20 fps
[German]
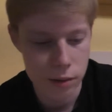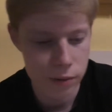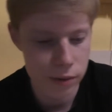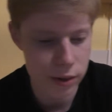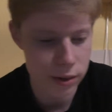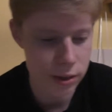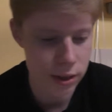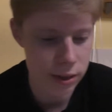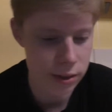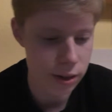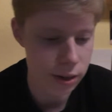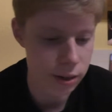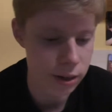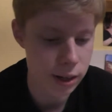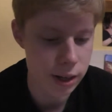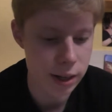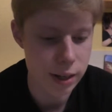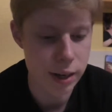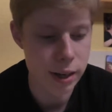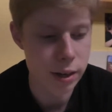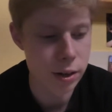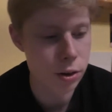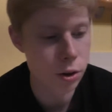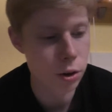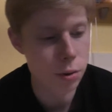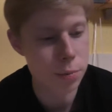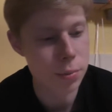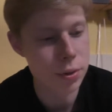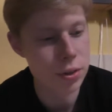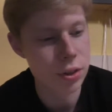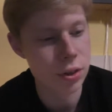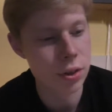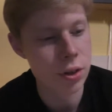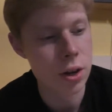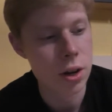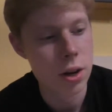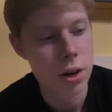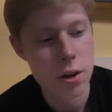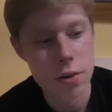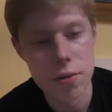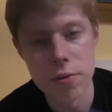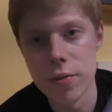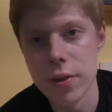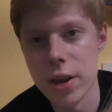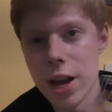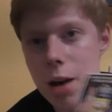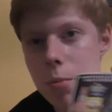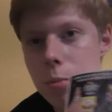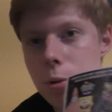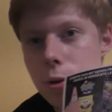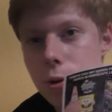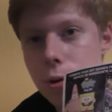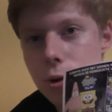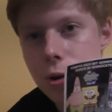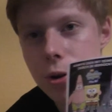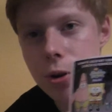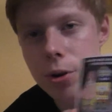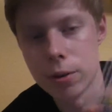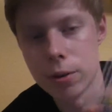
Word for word: Was das dann geht. Hinten noch ein bisschen Werbung